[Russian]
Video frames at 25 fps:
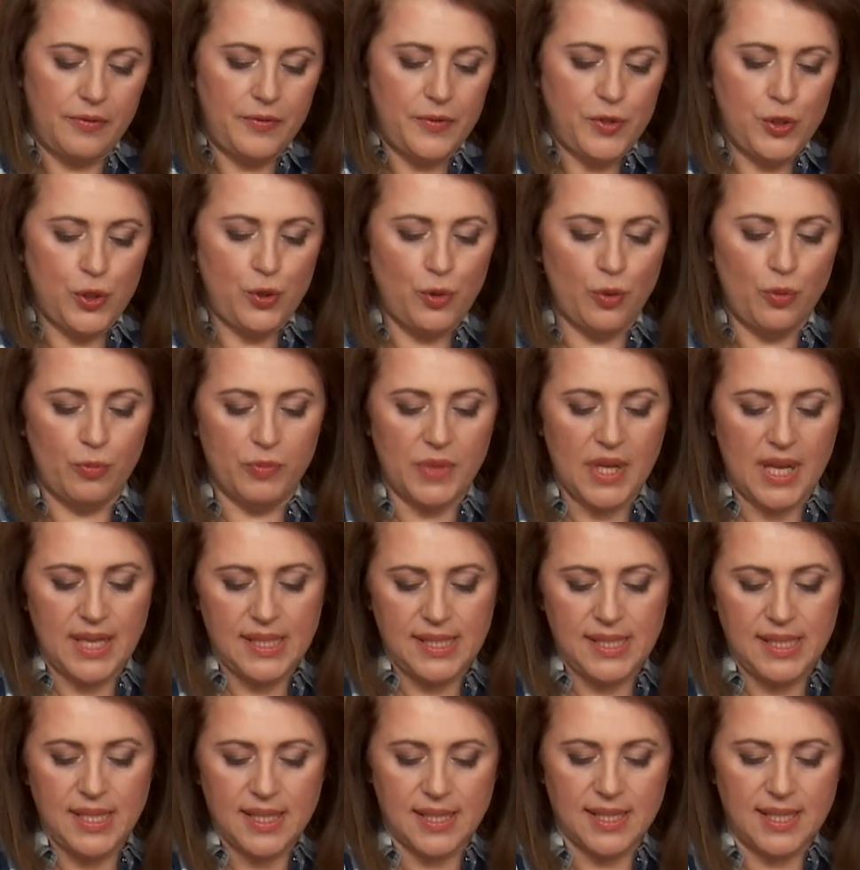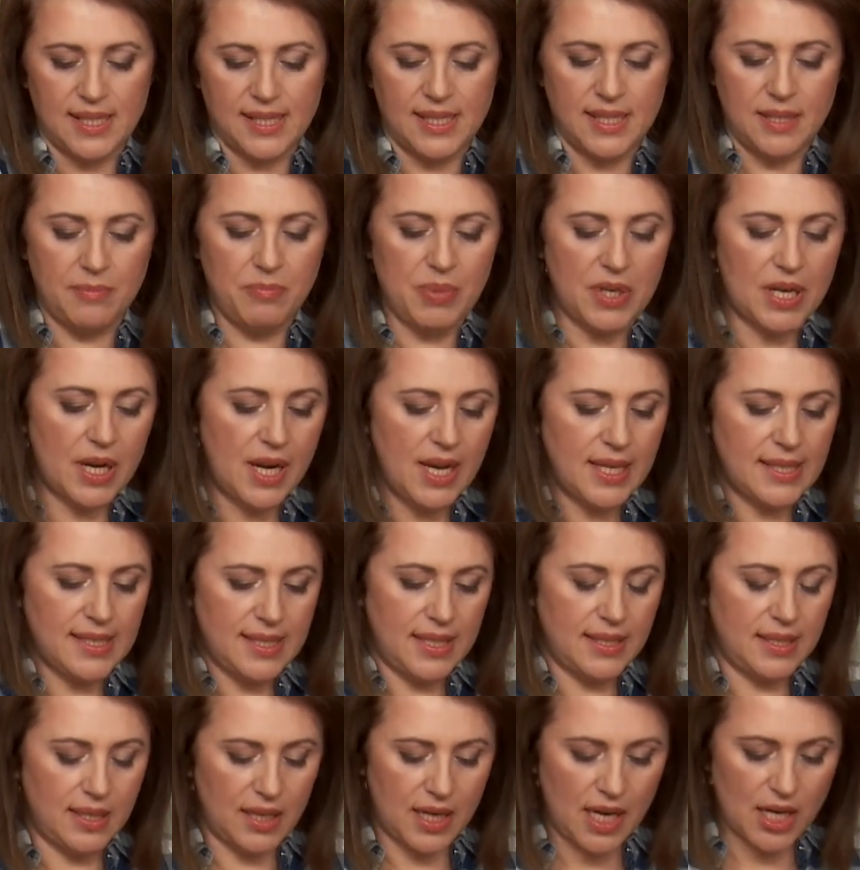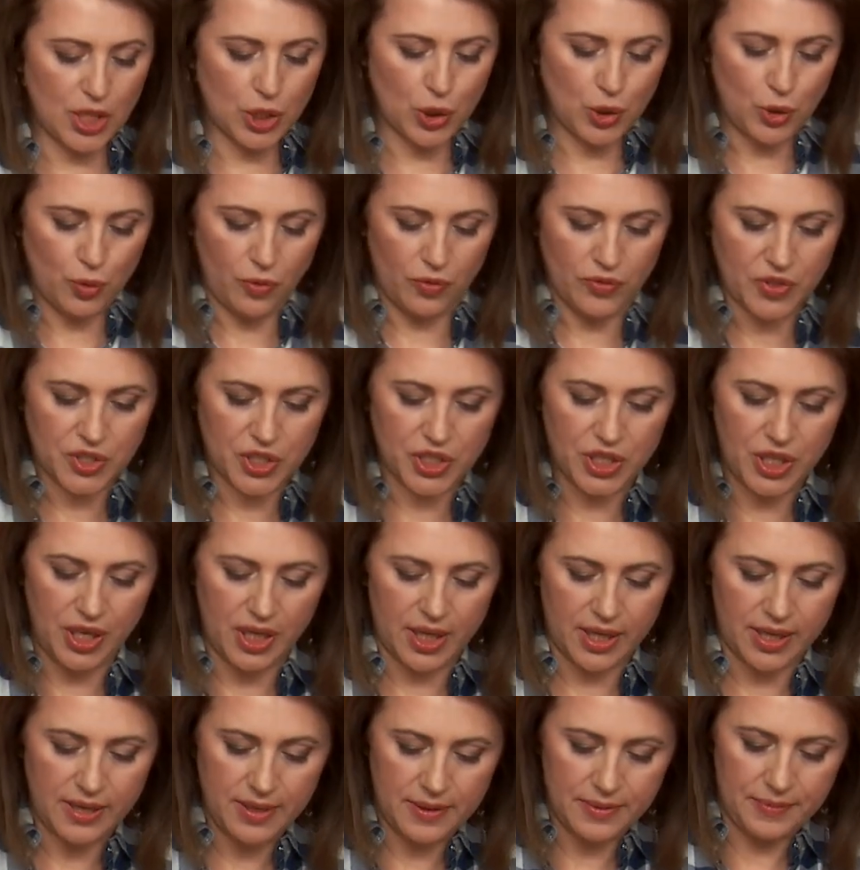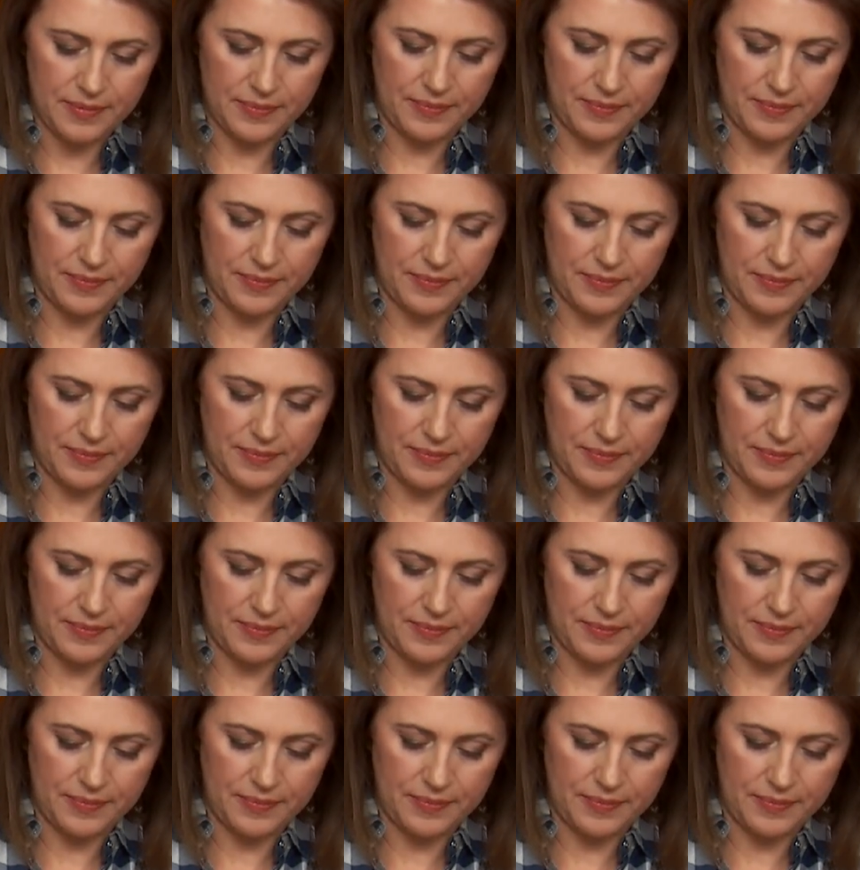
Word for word: Все, у меня тесто собирается хорошо в шар.